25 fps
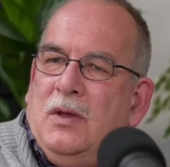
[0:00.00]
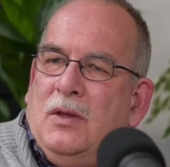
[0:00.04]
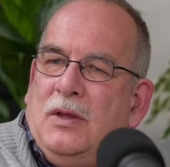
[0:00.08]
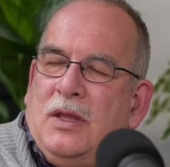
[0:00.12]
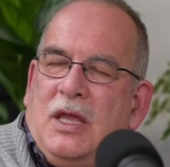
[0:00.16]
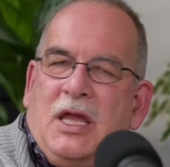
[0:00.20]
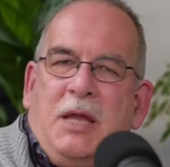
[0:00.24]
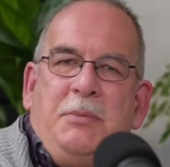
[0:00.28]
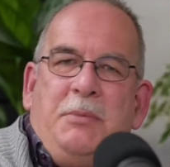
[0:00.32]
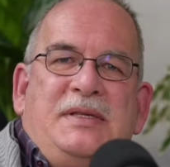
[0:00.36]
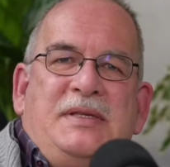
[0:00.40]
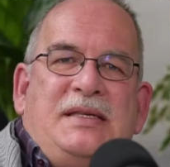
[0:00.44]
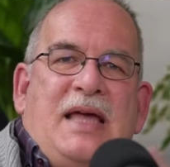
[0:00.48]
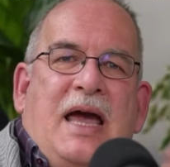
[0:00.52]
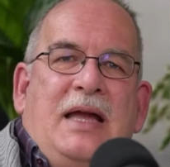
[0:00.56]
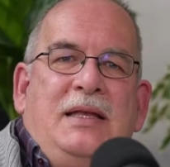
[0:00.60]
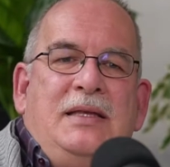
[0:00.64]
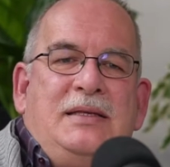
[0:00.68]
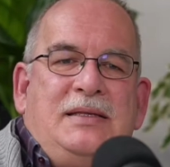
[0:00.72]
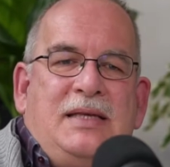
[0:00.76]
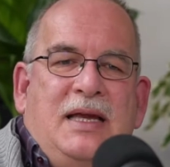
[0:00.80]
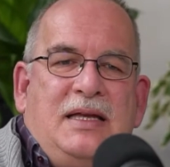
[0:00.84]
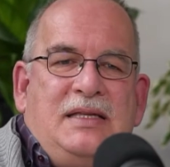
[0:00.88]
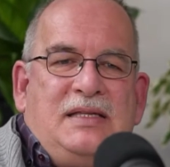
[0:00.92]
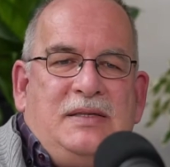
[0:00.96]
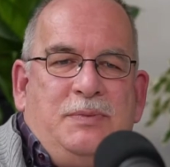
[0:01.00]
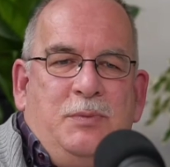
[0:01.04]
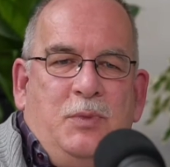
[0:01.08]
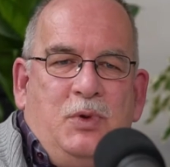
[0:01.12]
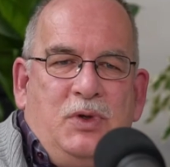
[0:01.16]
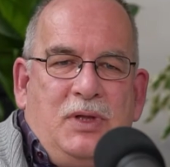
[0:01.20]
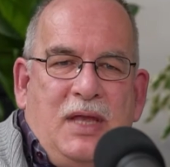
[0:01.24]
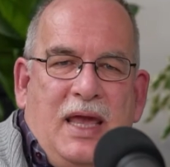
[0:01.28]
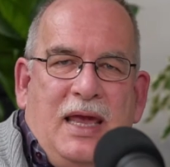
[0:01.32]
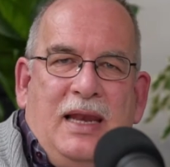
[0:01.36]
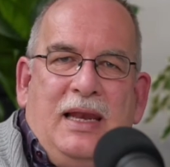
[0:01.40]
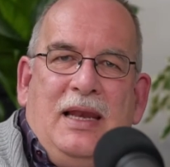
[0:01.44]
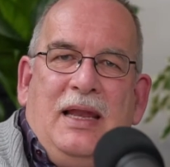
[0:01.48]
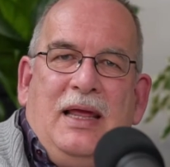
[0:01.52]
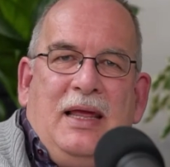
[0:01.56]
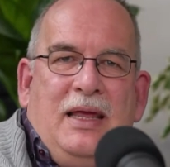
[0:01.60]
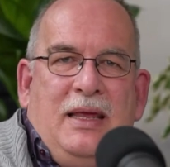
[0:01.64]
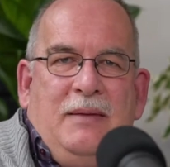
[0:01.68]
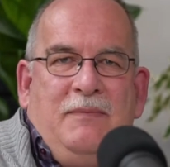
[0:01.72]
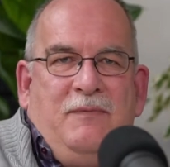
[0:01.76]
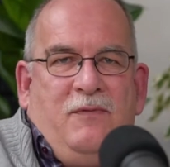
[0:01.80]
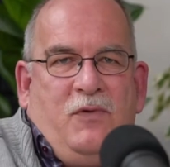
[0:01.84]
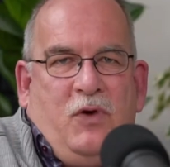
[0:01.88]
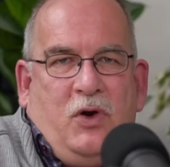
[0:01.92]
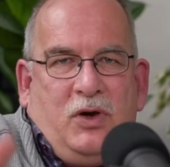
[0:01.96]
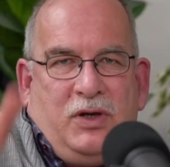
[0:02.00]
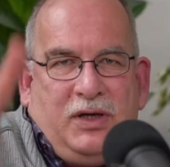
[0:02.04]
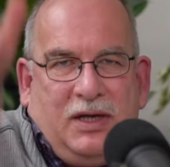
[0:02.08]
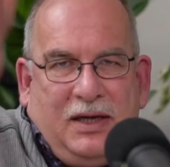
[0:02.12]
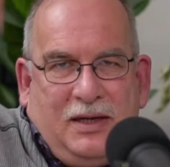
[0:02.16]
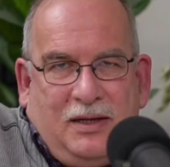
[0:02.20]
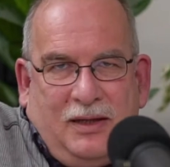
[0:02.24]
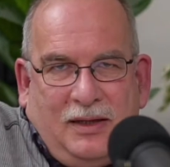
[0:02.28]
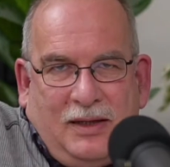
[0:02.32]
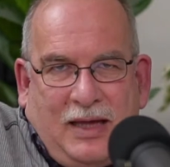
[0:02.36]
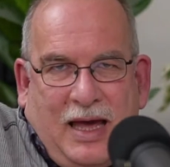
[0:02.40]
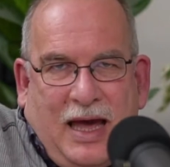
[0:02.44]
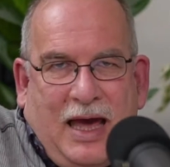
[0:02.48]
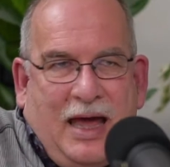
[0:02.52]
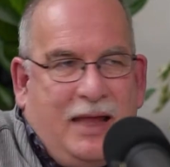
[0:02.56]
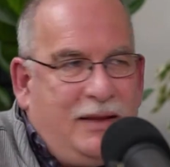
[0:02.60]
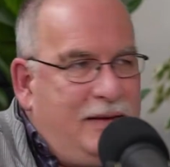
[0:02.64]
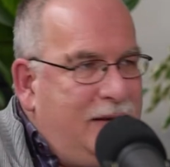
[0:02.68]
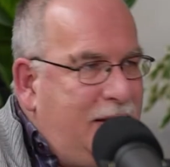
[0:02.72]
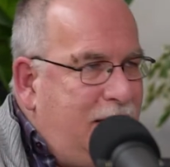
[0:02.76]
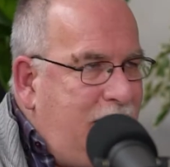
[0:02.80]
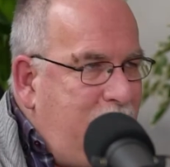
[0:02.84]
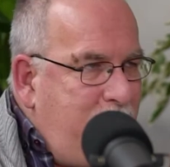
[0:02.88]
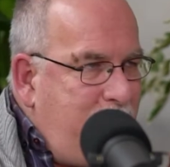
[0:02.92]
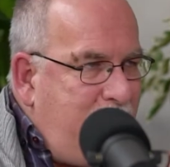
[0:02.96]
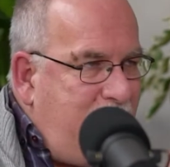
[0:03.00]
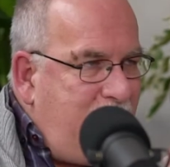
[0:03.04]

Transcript: Da es einerseits Modelle im Vertical Gardening